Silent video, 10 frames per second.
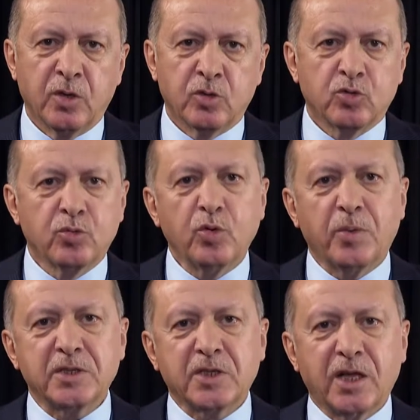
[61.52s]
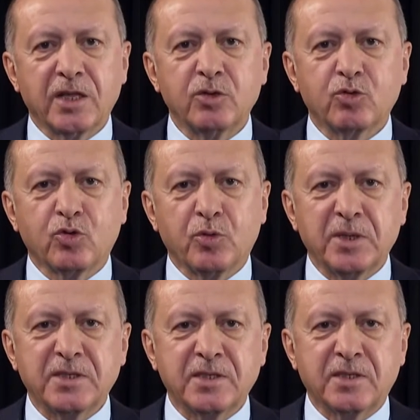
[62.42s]
Cumhurbaşkanlığı
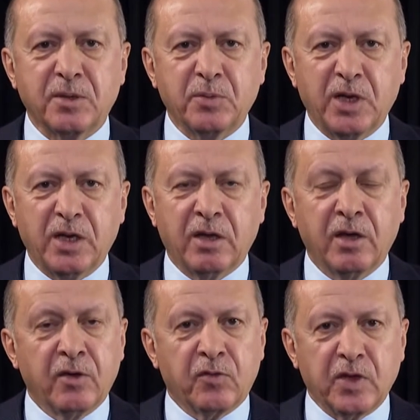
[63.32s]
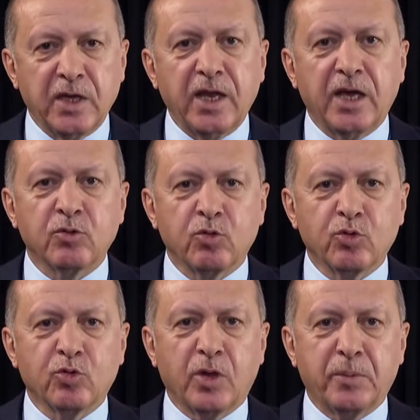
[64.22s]
hükümet sisteminin fiilen
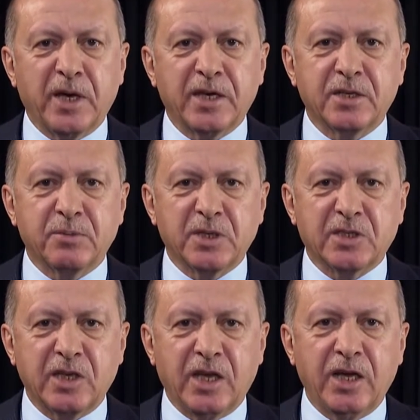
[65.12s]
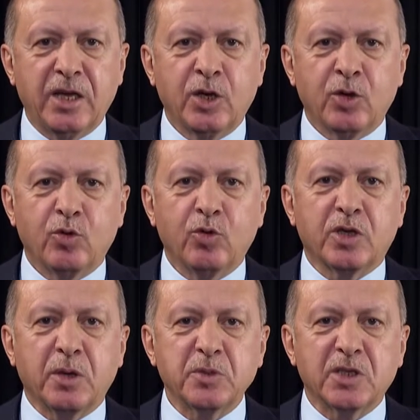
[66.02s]
uygulamaya girmesiyle
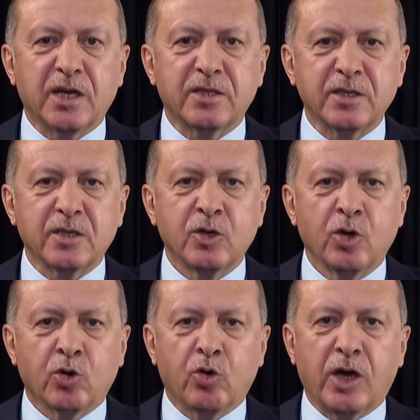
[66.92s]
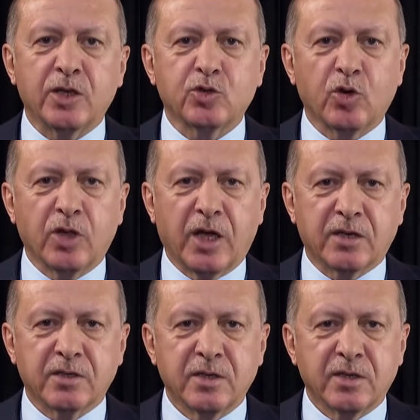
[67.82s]
ülkemiz artık koalisyonlar,
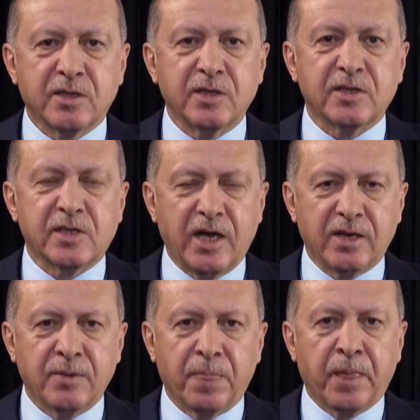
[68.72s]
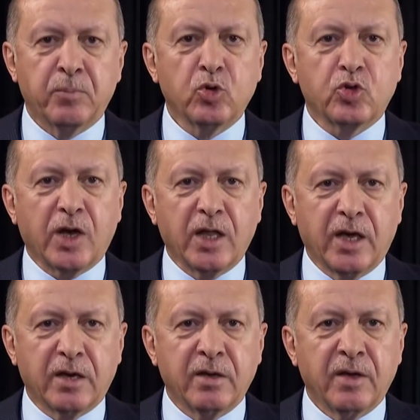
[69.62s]
krizler,
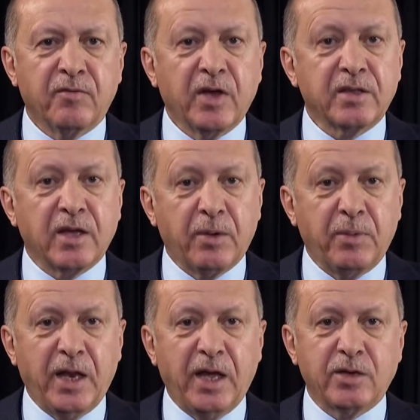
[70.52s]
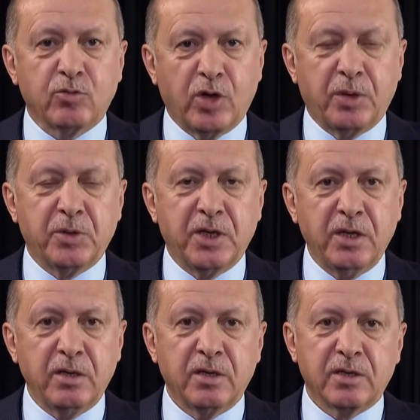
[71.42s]
muhtıralar ve darbeler
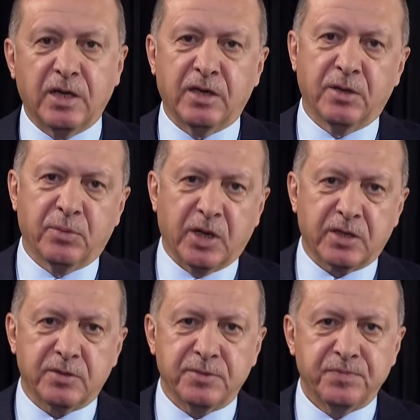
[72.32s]
dönemini geride bıraktı.